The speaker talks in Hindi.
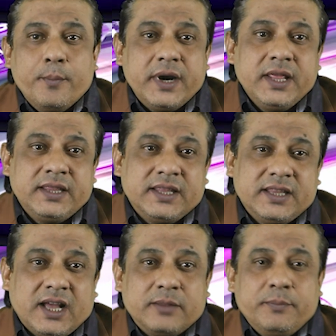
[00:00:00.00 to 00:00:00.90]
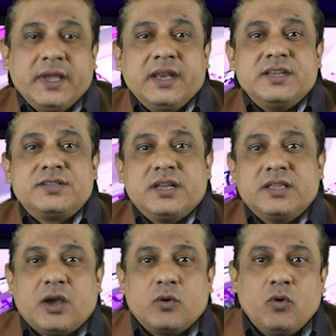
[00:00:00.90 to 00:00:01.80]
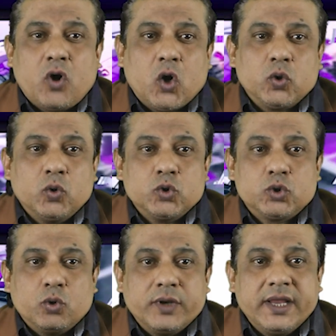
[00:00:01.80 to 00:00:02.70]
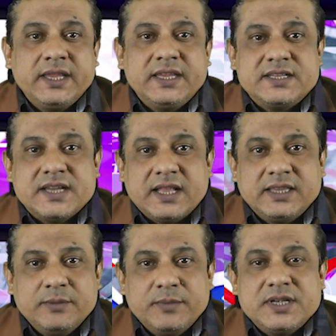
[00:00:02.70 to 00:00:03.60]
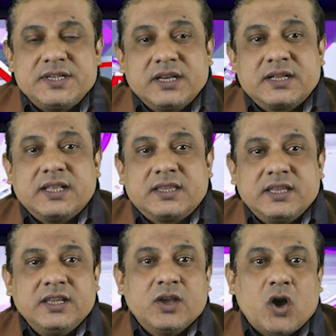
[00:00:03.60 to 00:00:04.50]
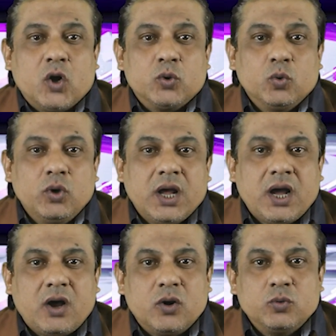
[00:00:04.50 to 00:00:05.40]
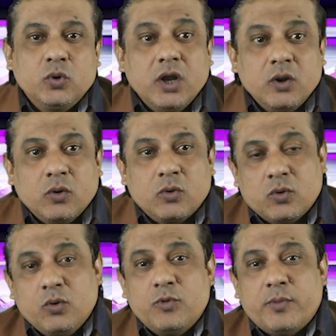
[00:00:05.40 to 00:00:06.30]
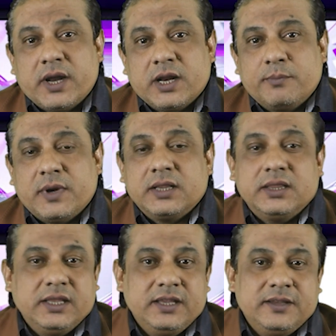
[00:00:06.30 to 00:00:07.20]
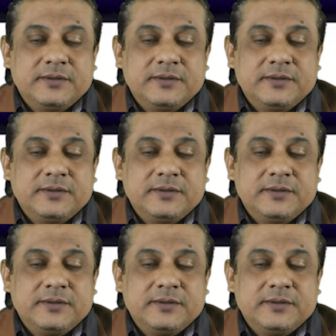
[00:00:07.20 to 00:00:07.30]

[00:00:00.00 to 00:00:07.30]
बड़ी तादाद में रिश्तेदारों और दोस्तों ने ये शादी में शिरकत की और दूल्हा और दुल्हनों को मुबारकबाद दी